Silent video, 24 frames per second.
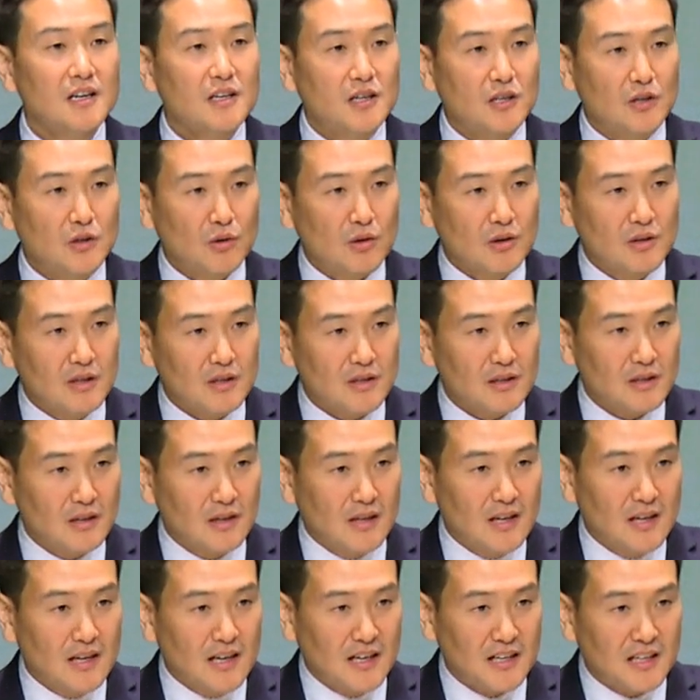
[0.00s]
그리고
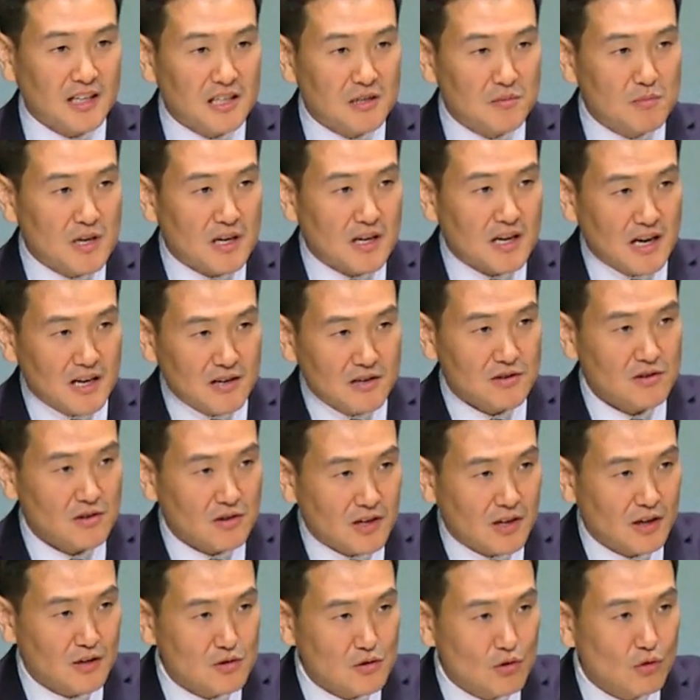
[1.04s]
그를 하나님의
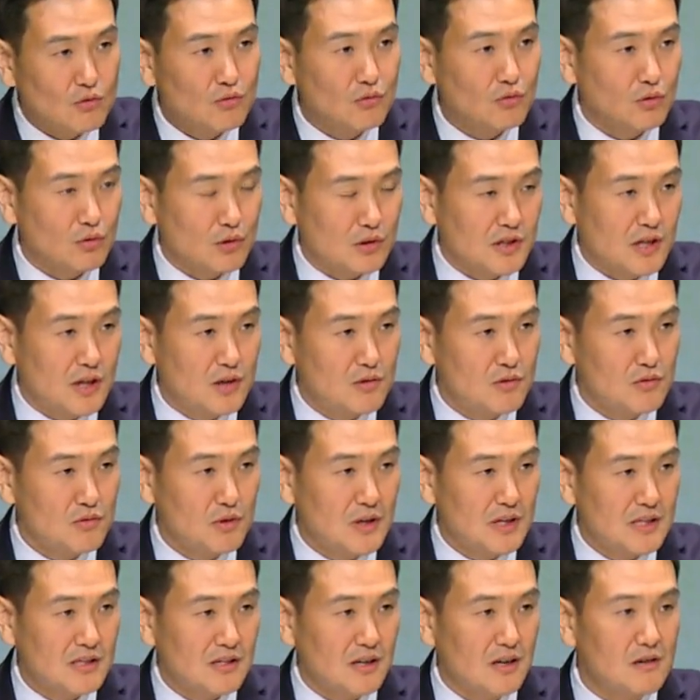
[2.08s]
강력한 영웅으로 세우기
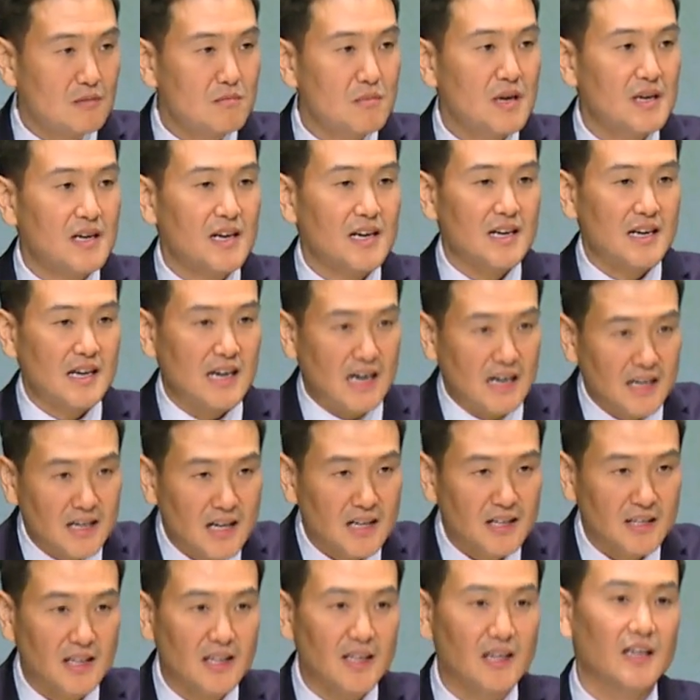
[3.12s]
위해서 얼마나
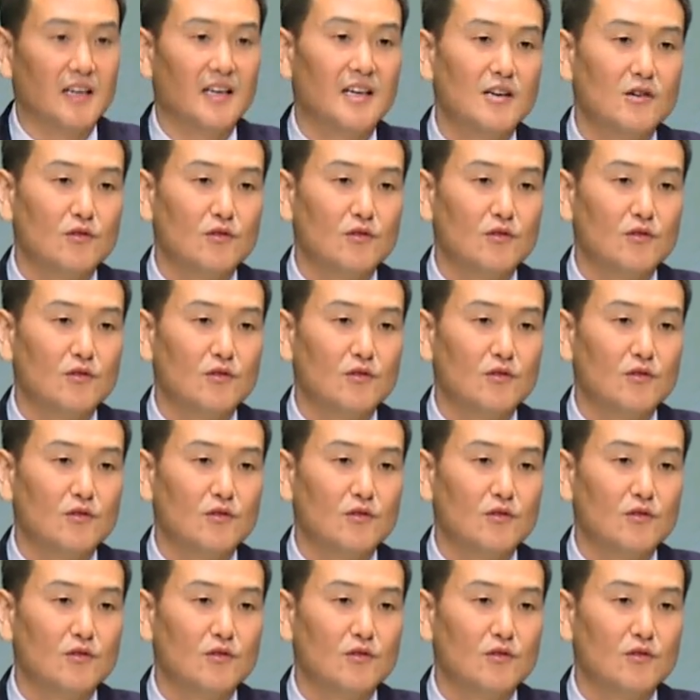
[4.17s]
강하게